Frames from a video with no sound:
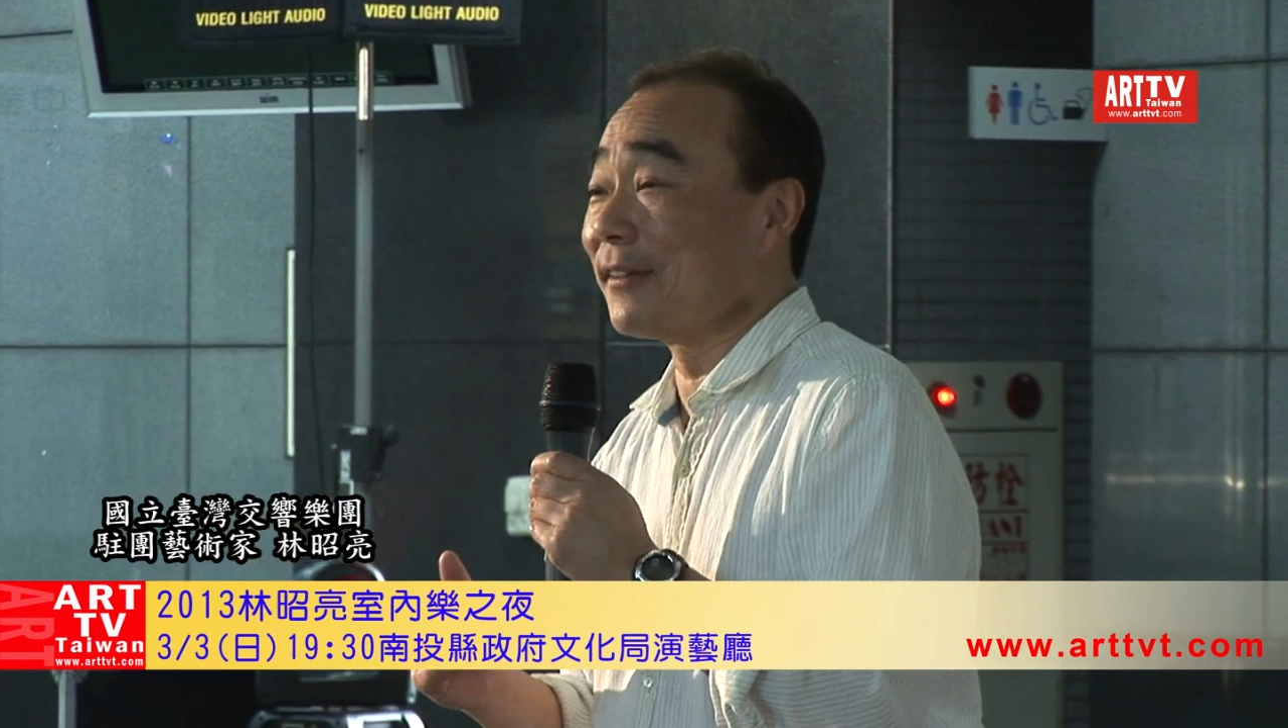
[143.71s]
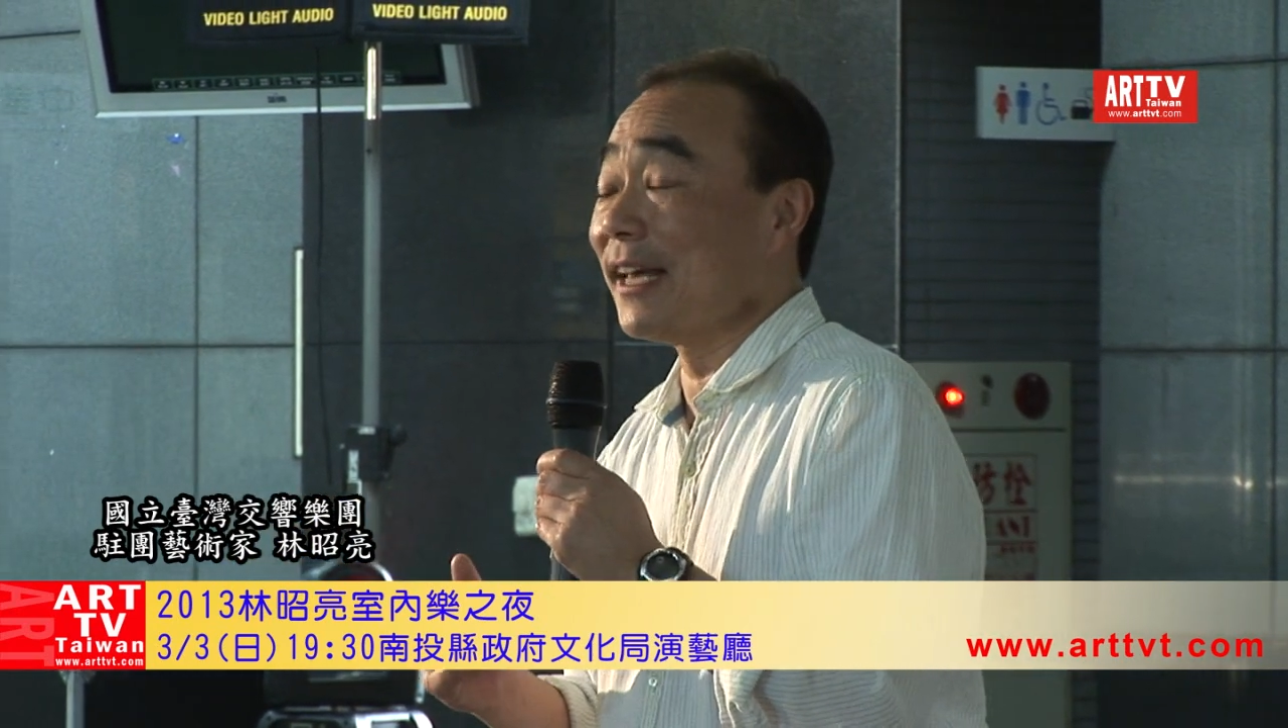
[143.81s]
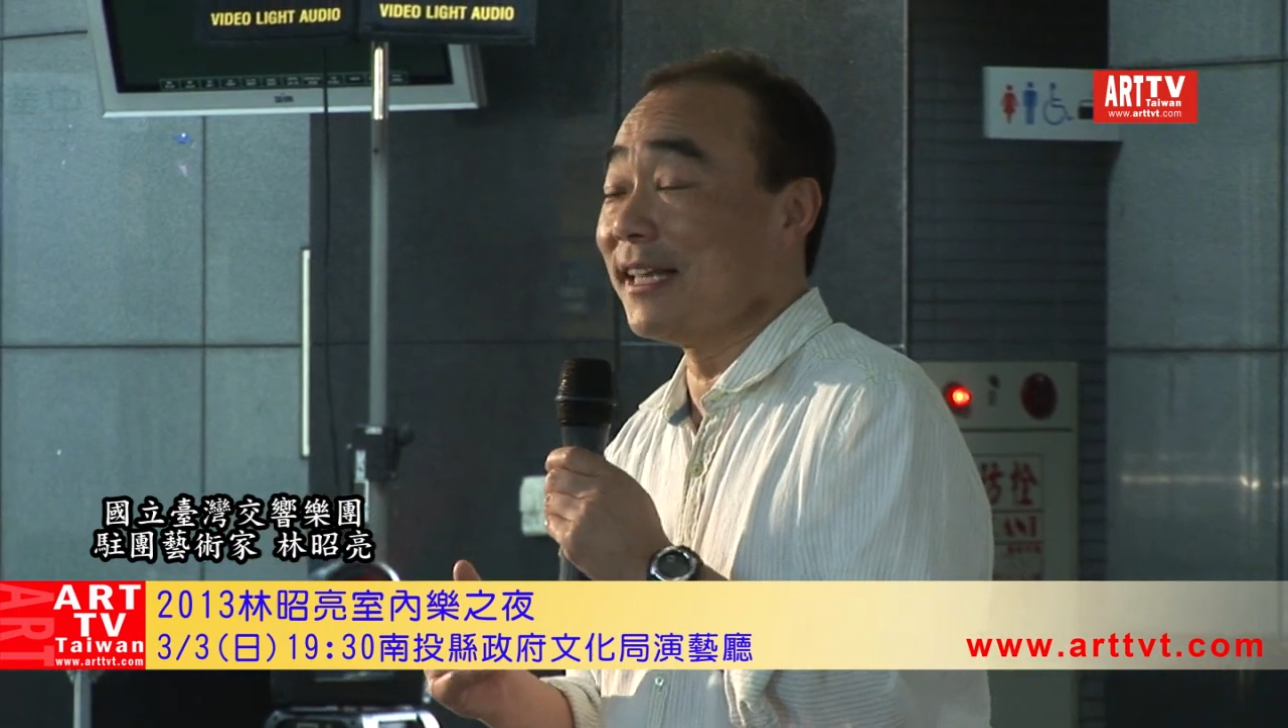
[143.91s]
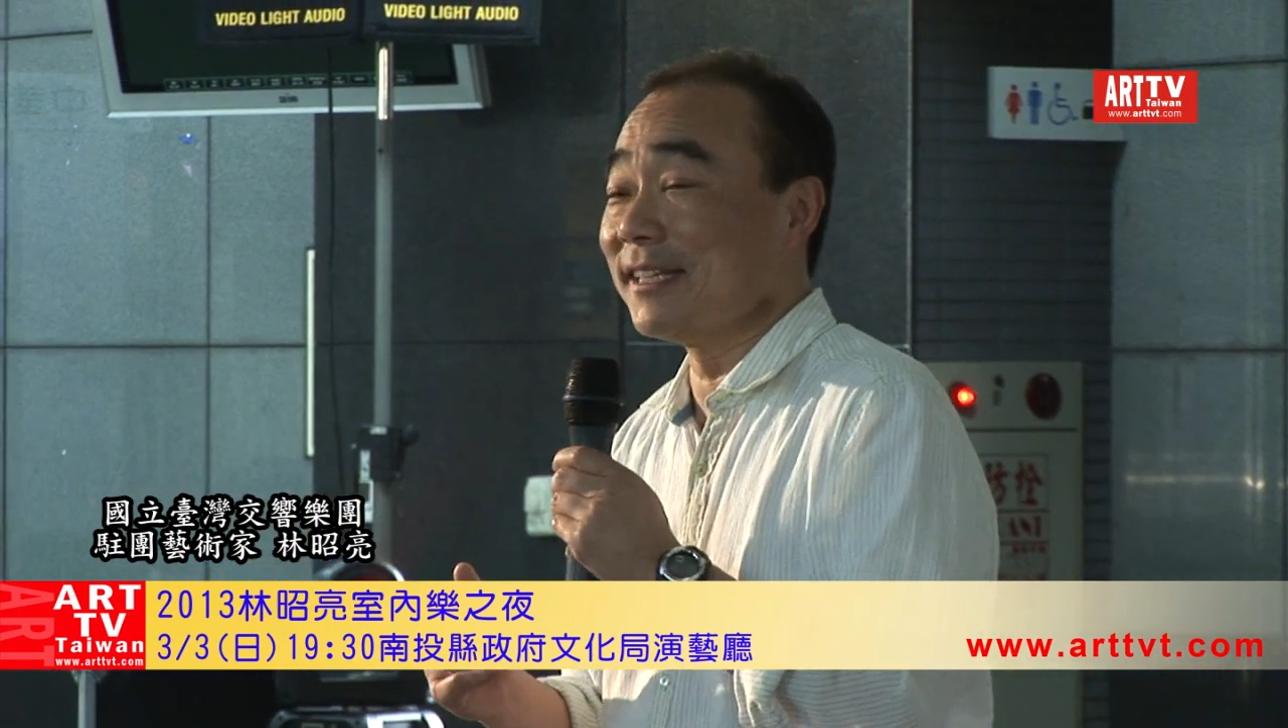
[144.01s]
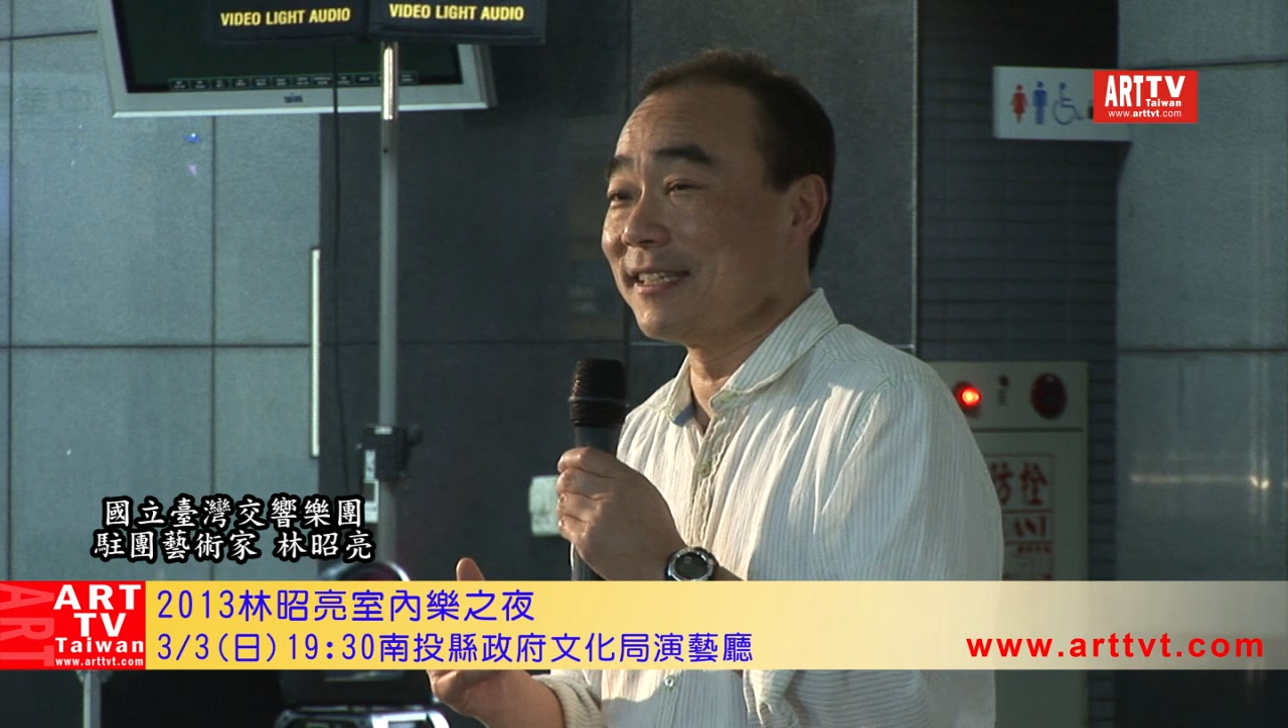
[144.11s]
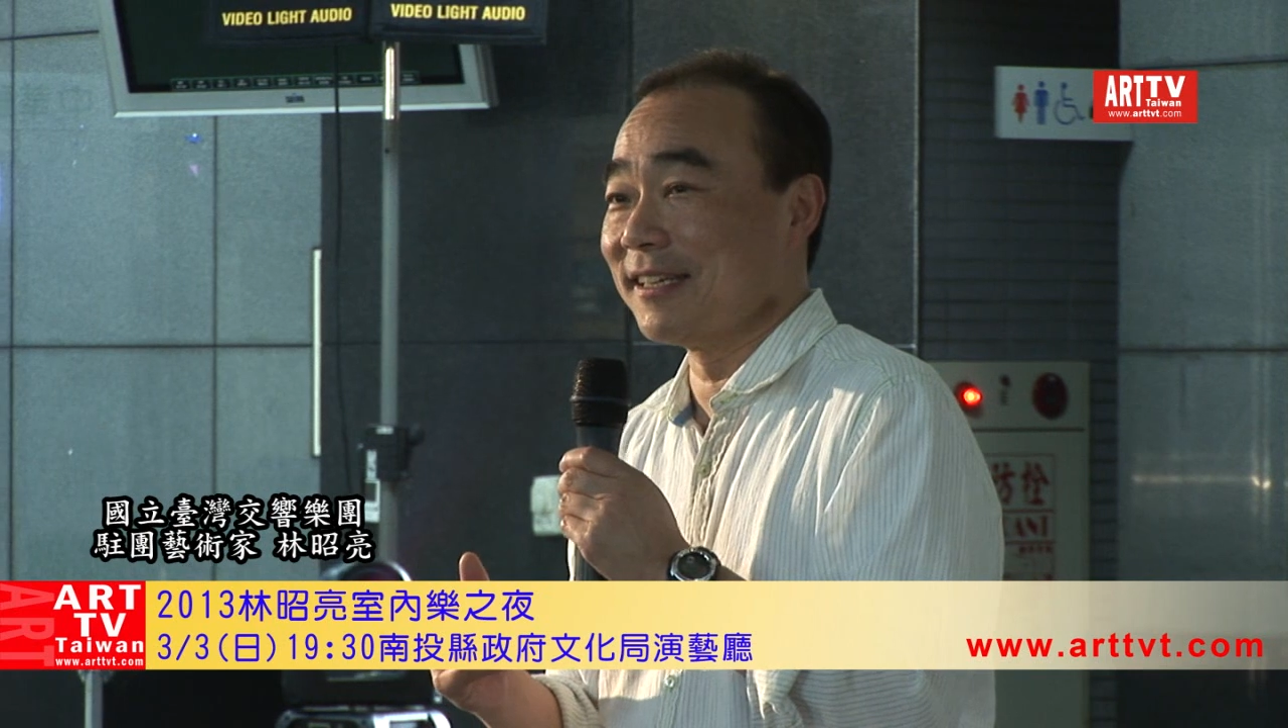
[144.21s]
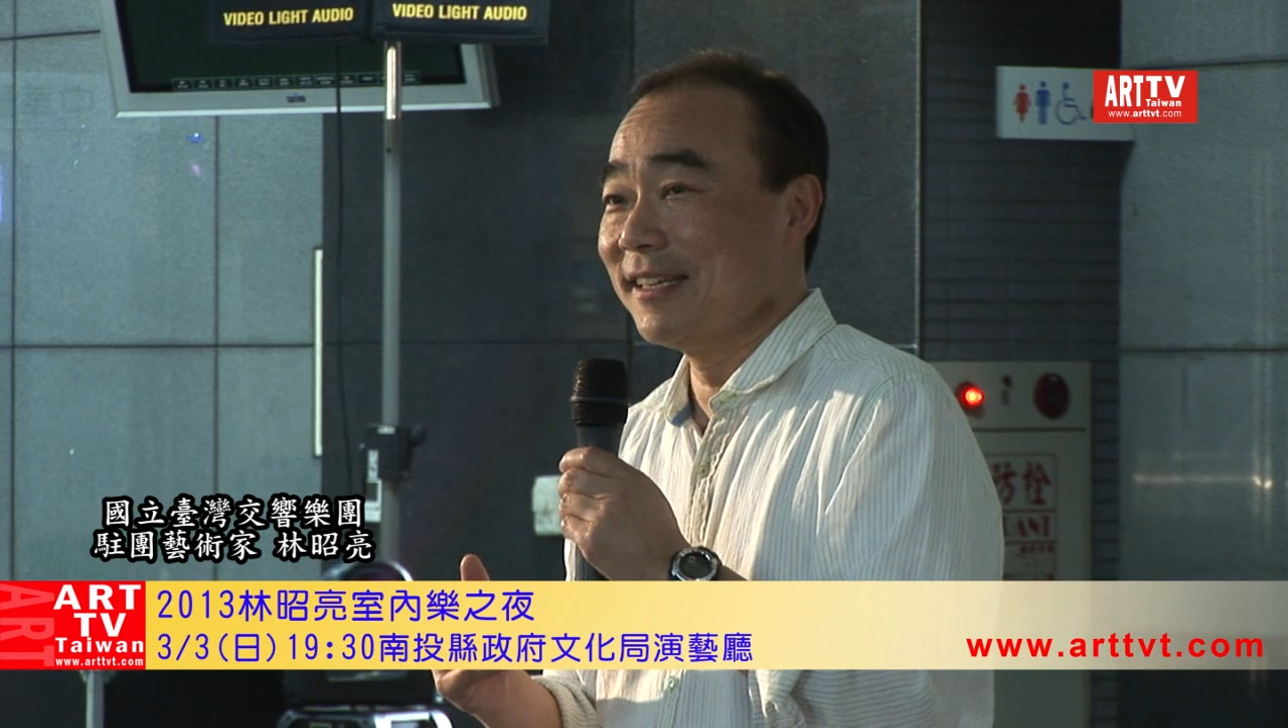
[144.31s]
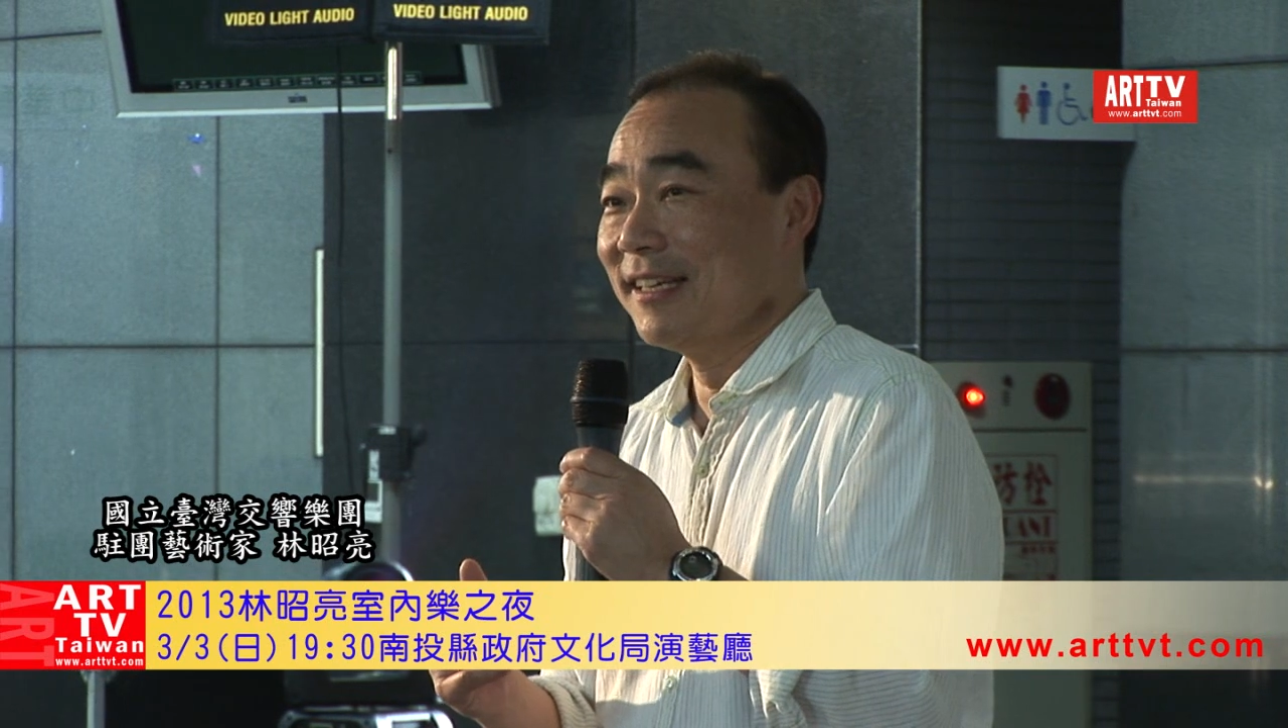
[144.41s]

放在一起。